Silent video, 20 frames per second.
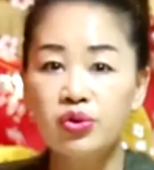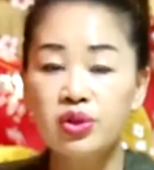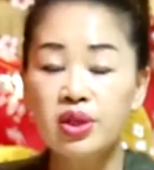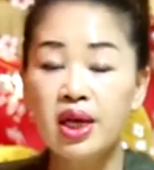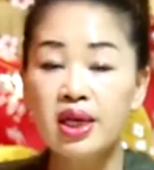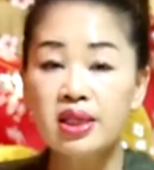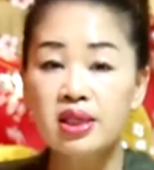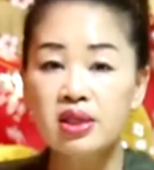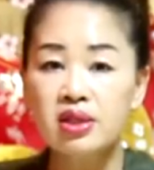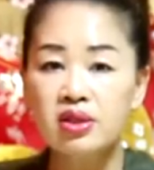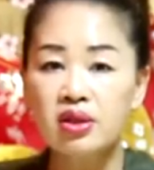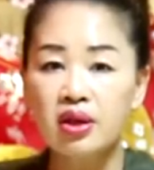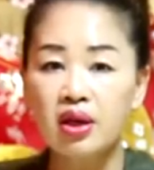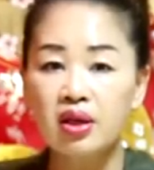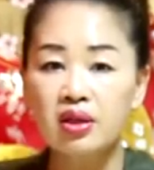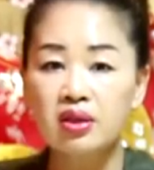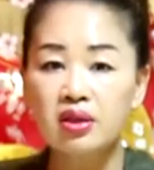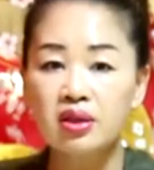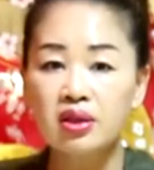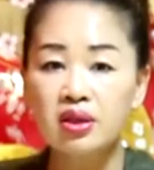구슬하실
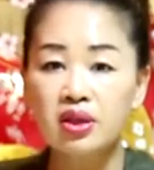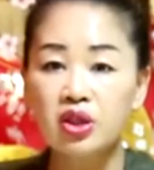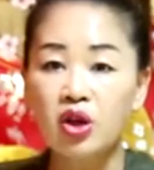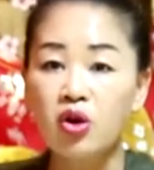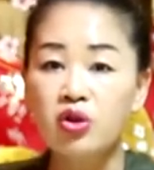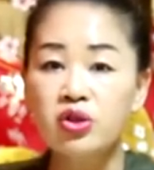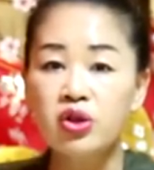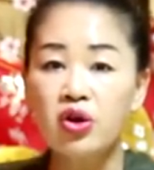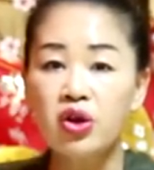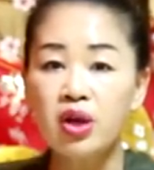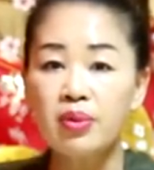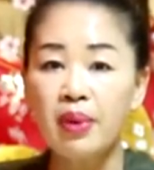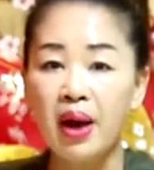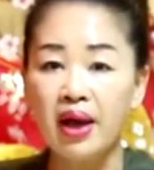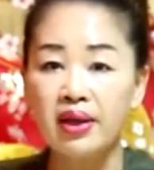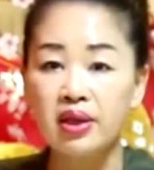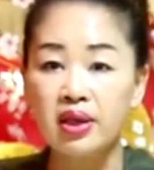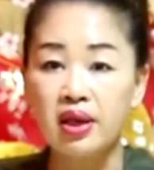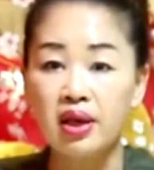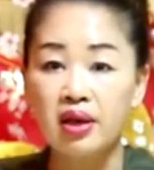적에는 정성이
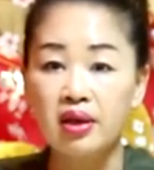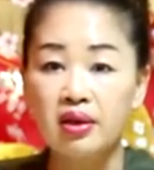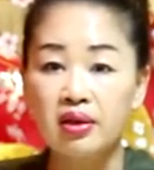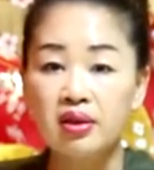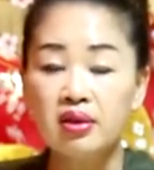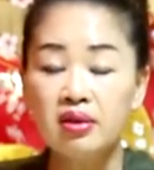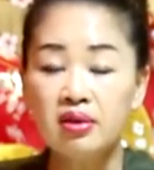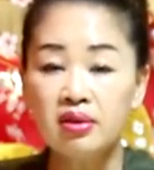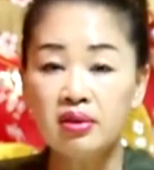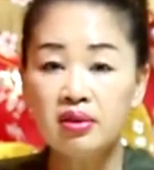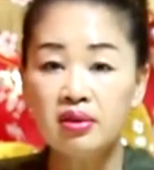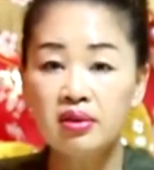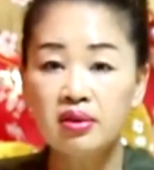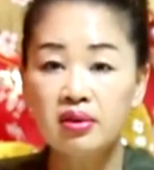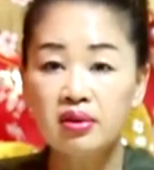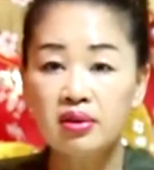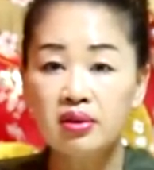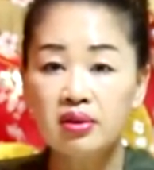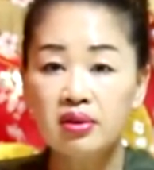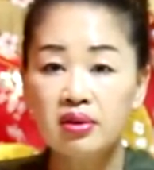반이에요.
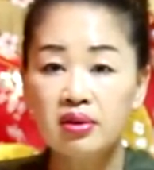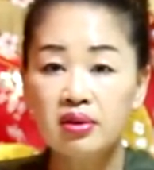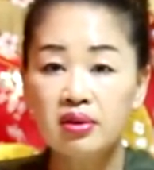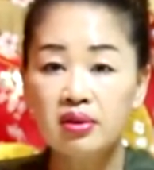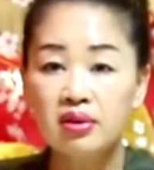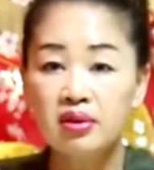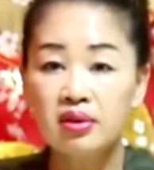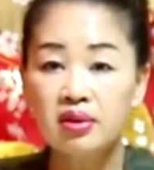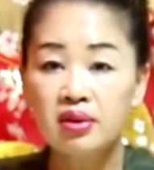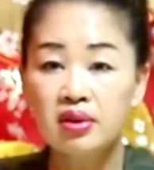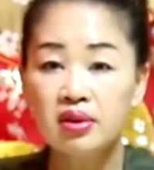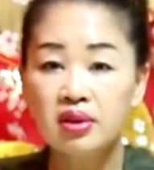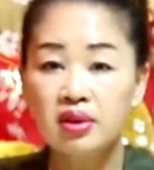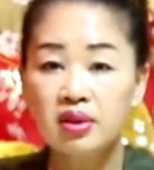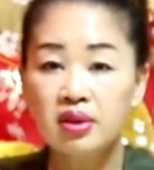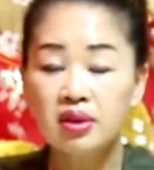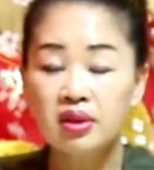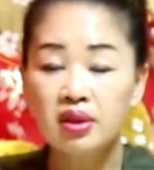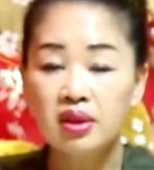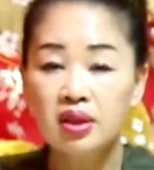네. 네.
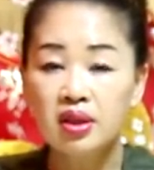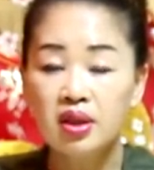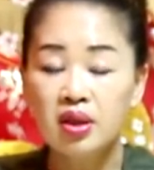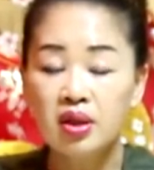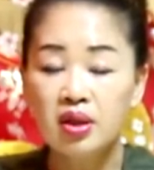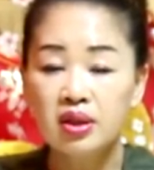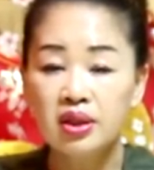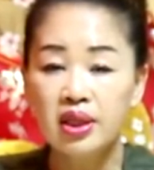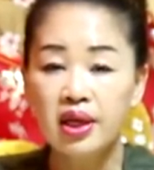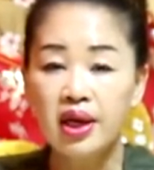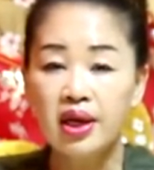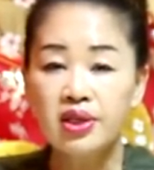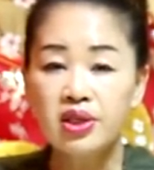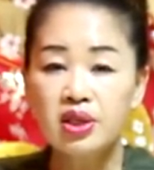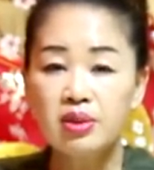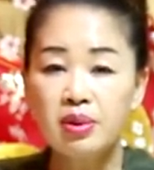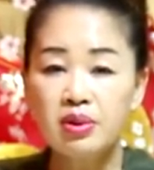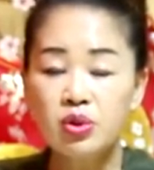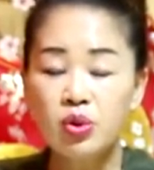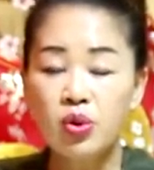제가
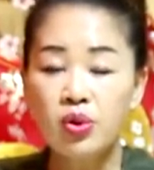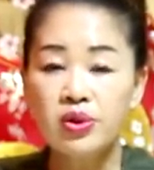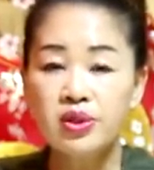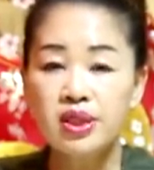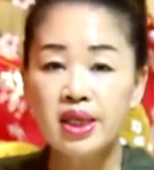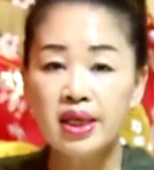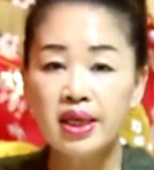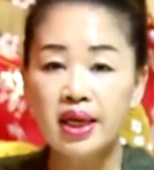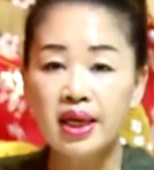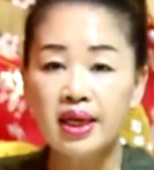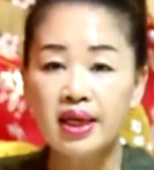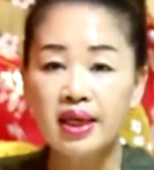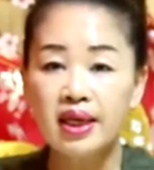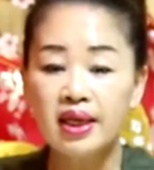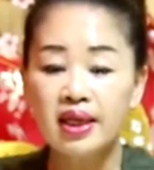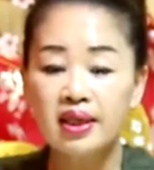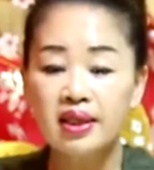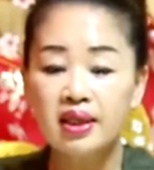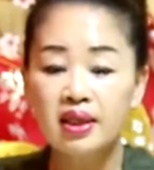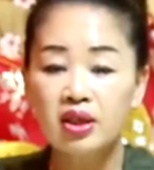집에
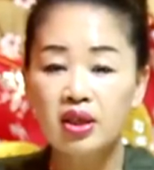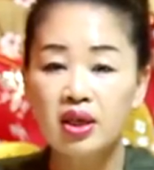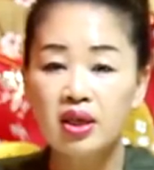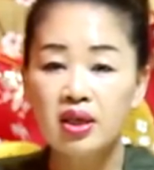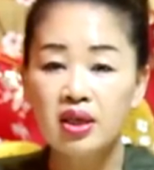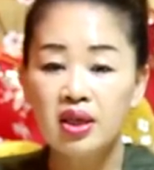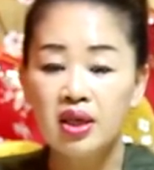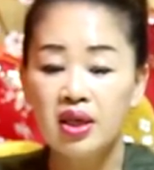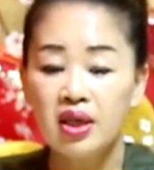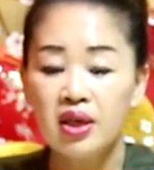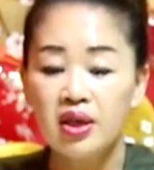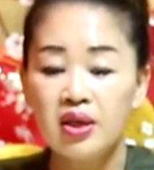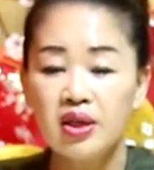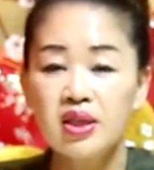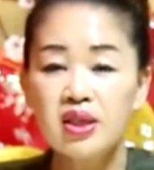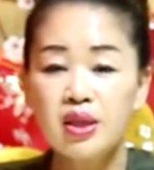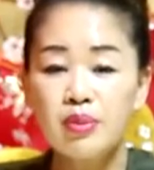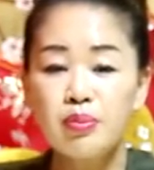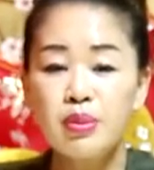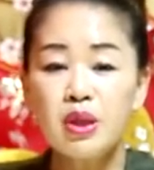소원자가
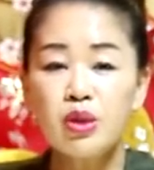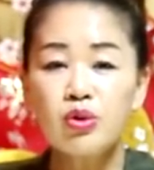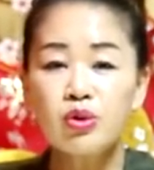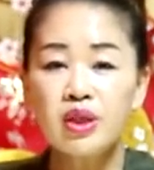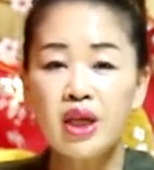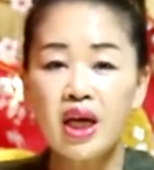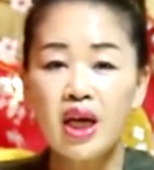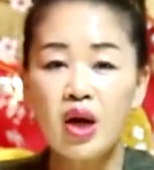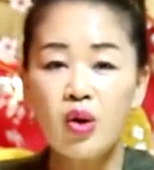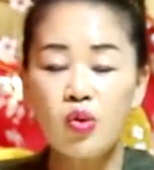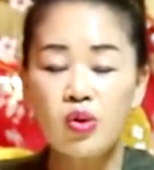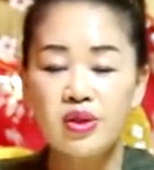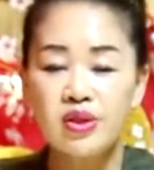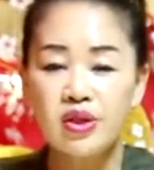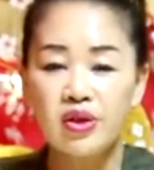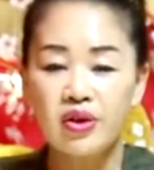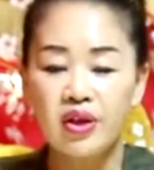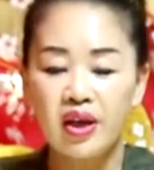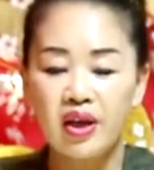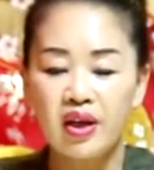이제 믿고 따라올
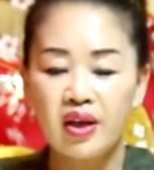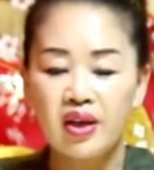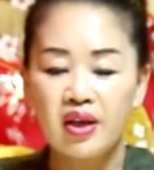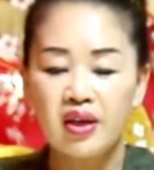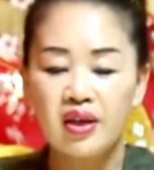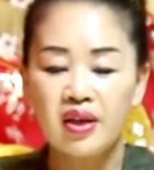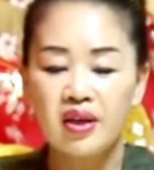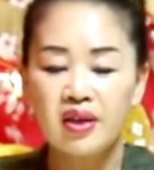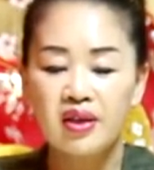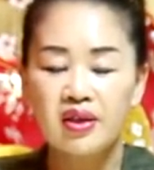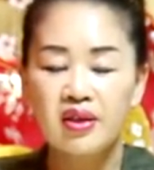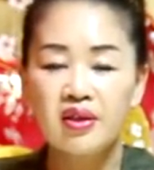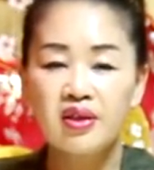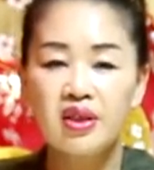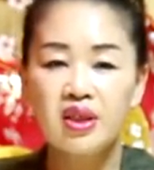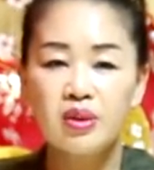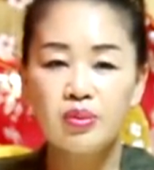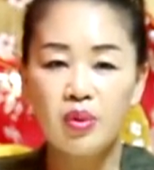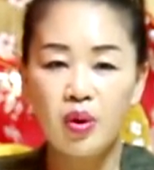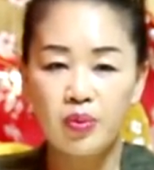적에
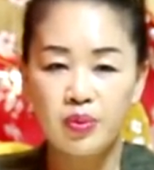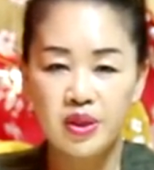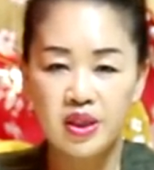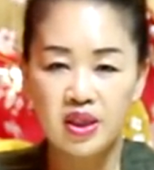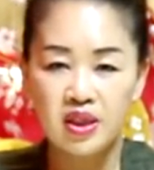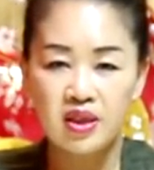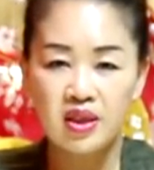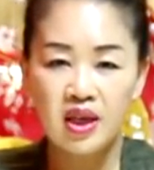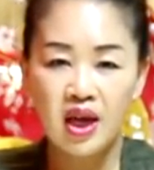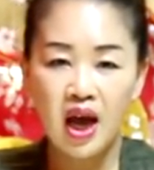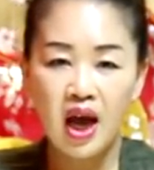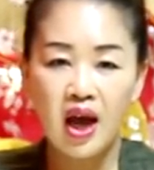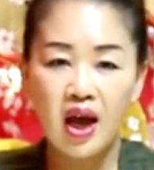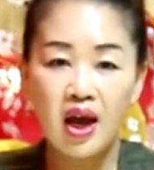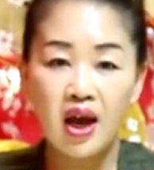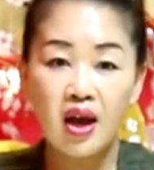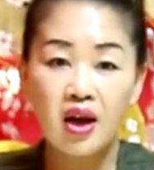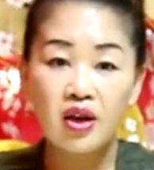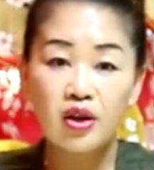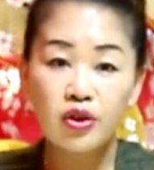의심 없이
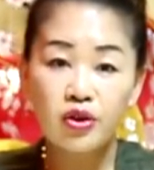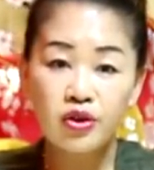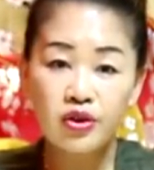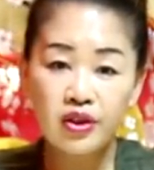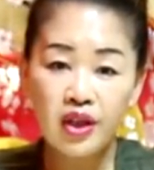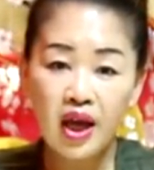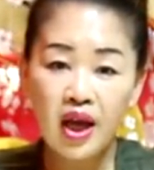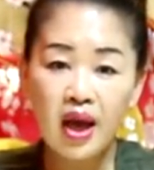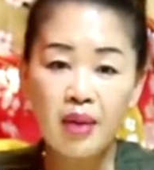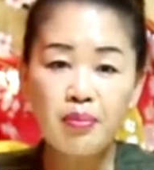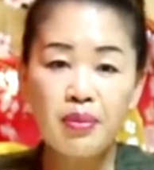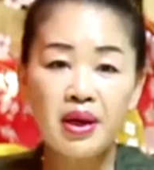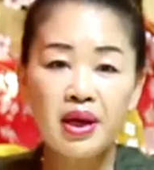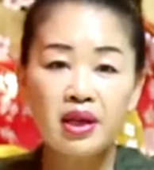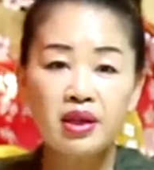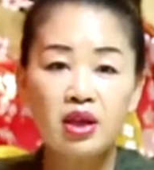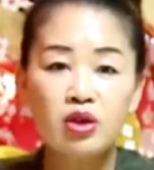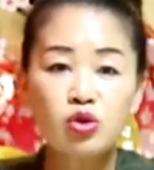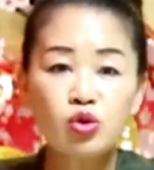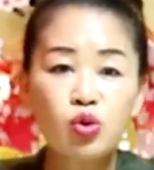딱 한
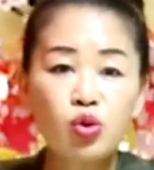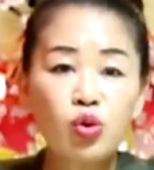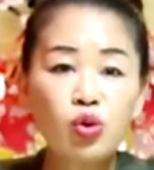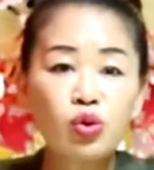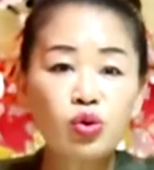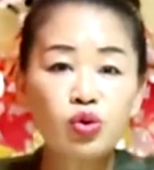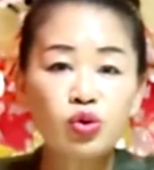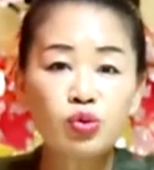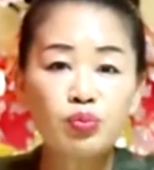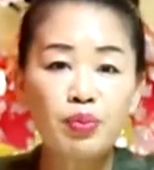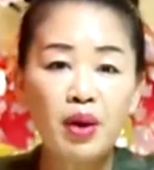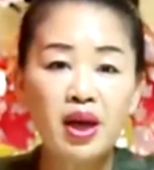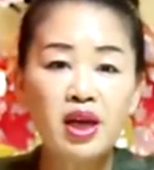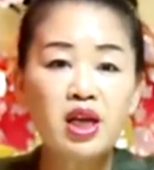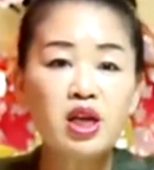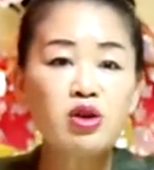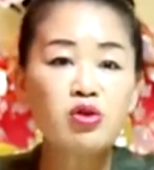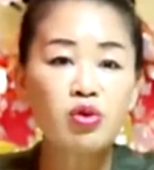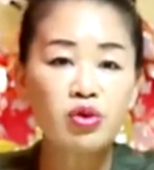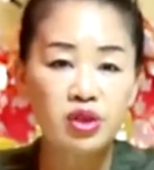방에 된 소원도
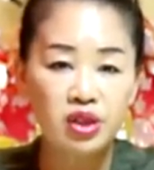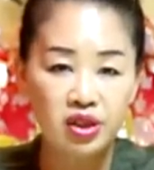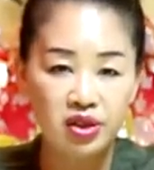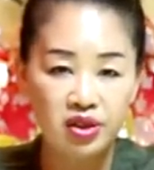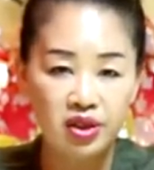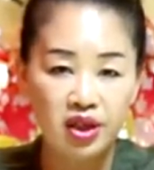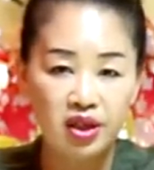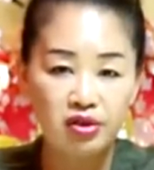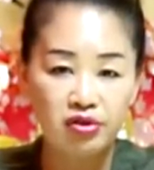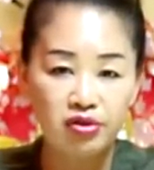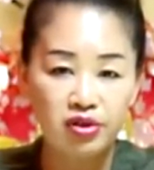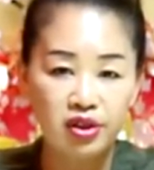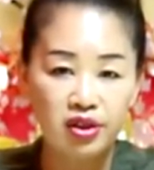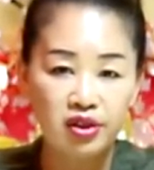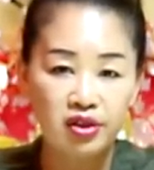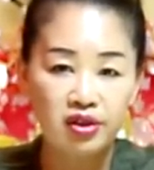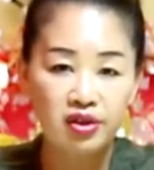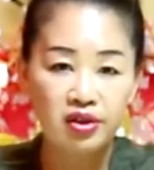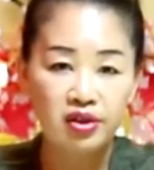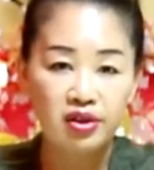빨리
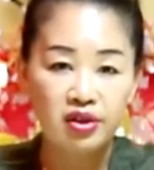이루어지더라고요.